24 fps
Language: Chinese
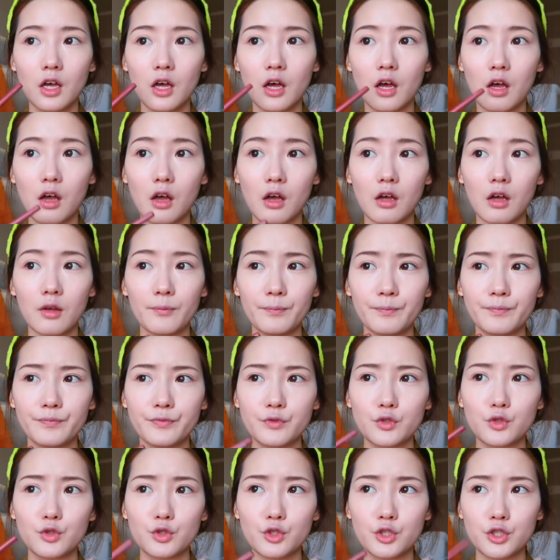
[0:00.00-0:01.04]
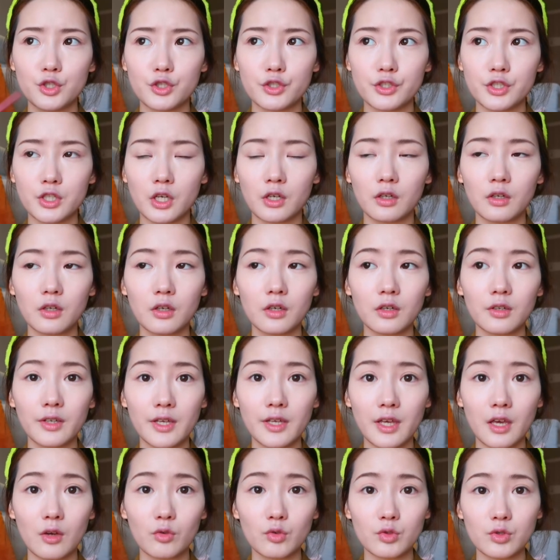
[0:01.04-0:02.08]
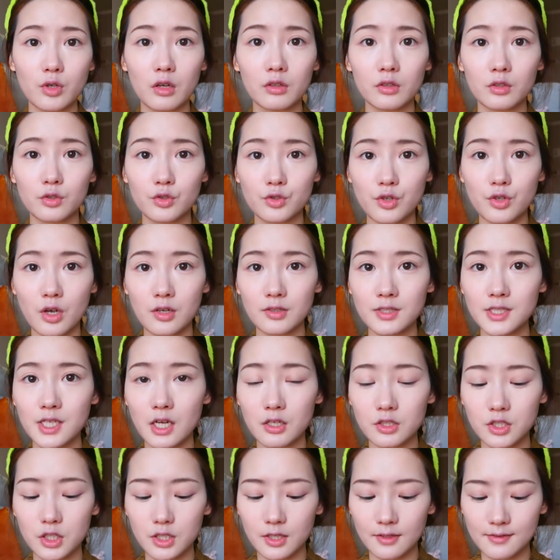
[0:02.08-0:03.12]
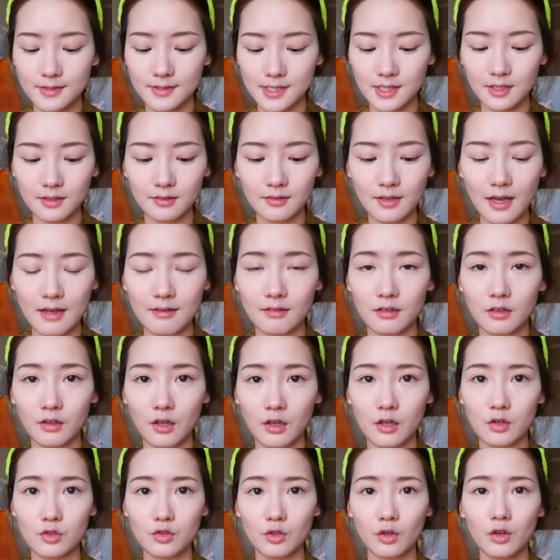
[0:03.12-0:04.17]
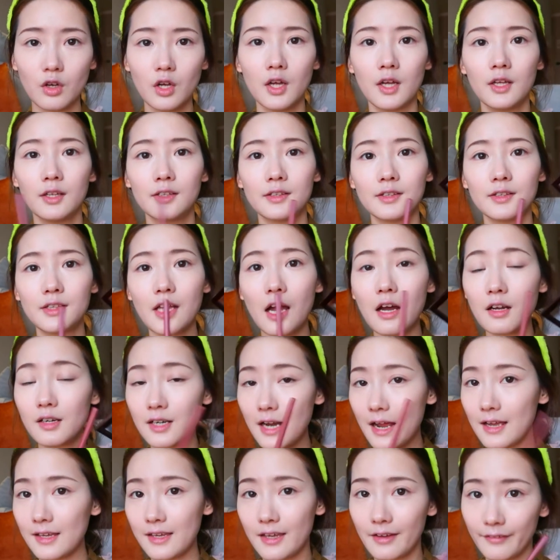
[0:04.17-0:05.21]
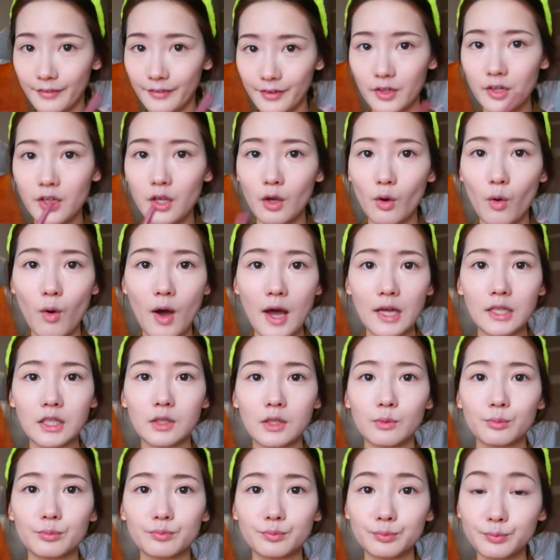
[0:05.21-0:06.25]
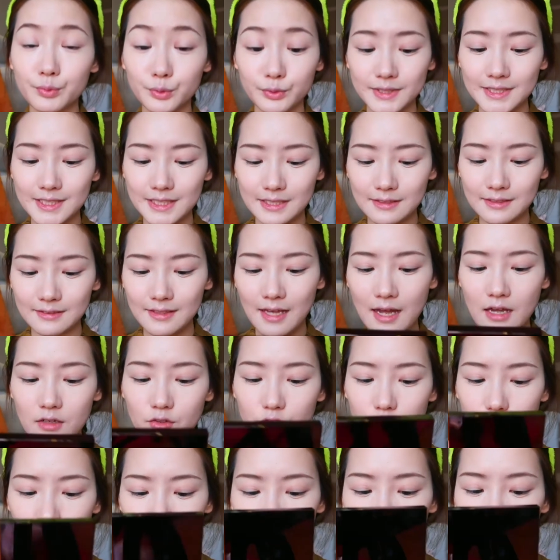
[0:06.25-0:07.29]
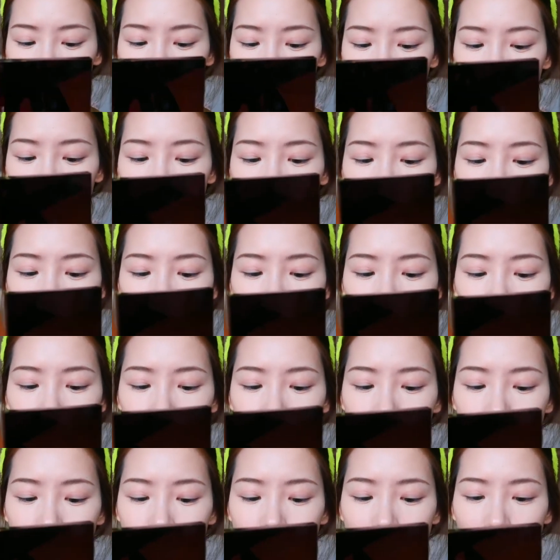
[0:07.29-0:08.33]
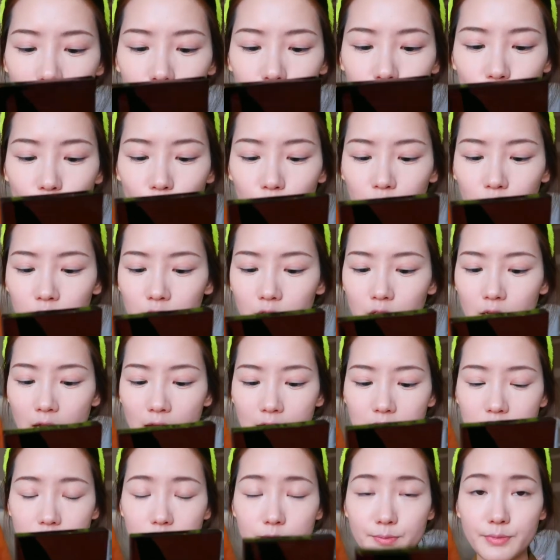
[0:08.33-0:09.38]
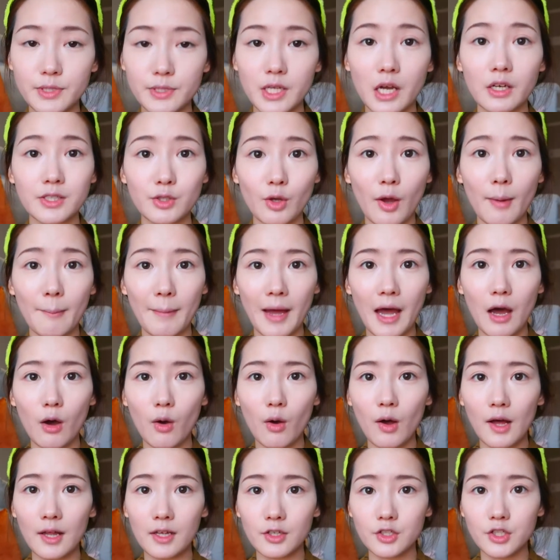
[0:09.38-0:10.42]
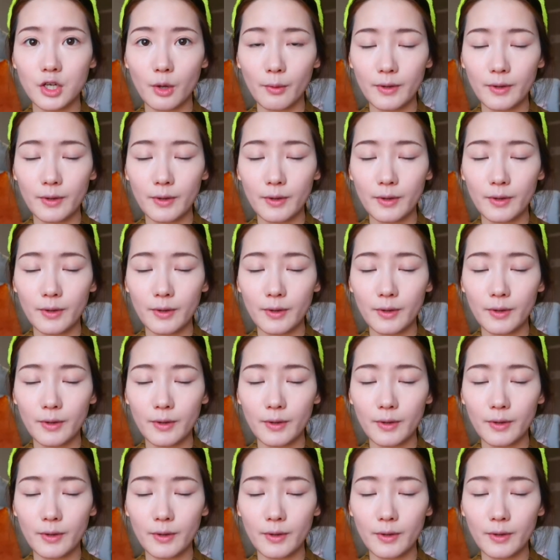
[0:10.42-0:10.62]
呃，就是整个眼妆的妆效是很清淡的那种，当然也可以画的。不清淡，只不过我日常用还是比较喜欢把它画的稍